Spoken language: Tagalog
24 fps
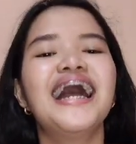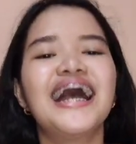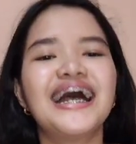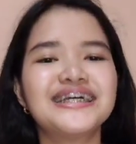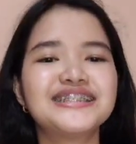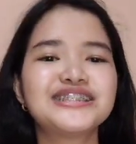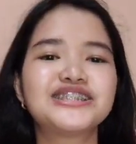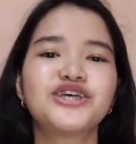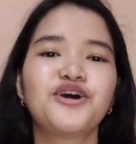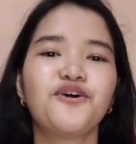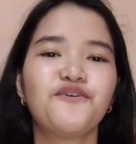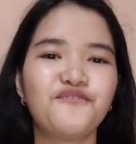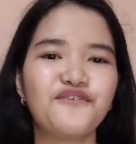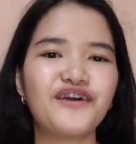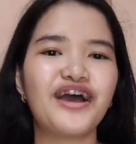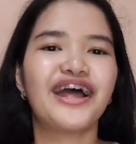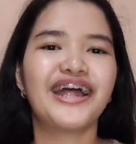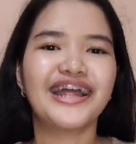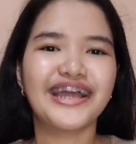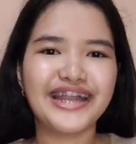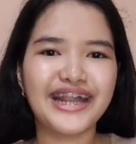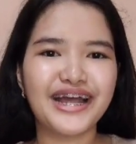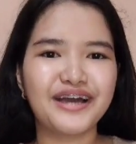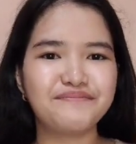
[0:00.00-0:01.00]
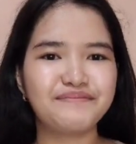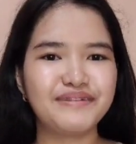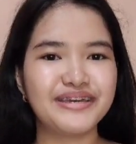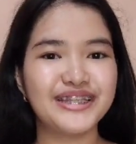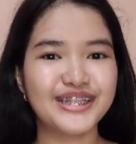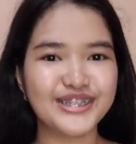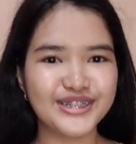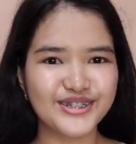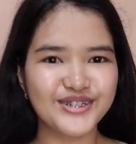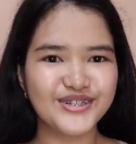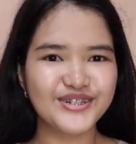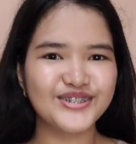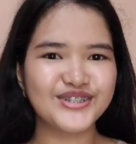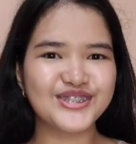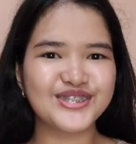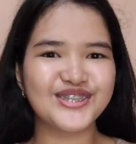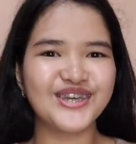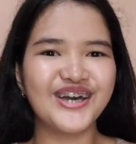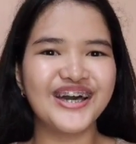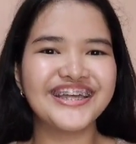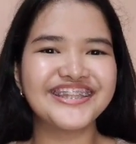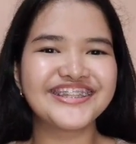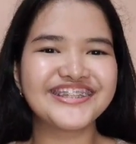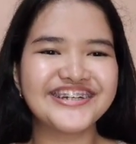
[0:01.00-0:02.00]
And so far, grabe,
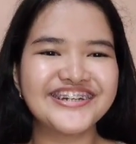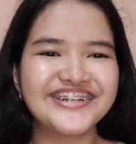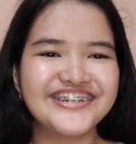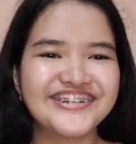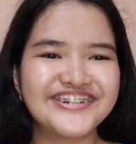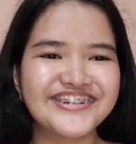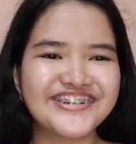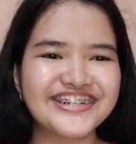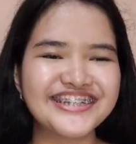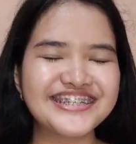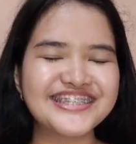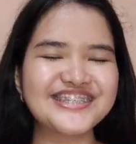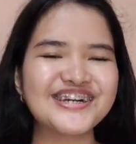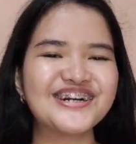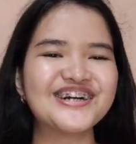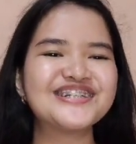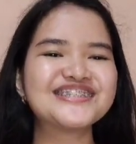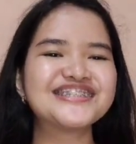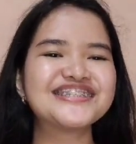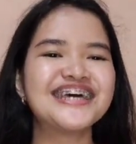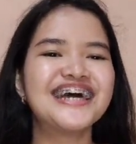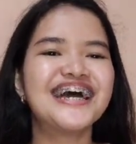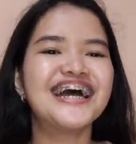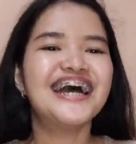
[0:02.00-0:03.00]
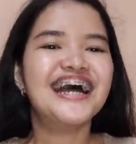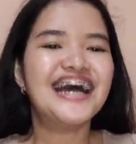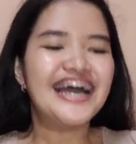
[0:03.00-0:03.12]
nagugustuhan ko yung results.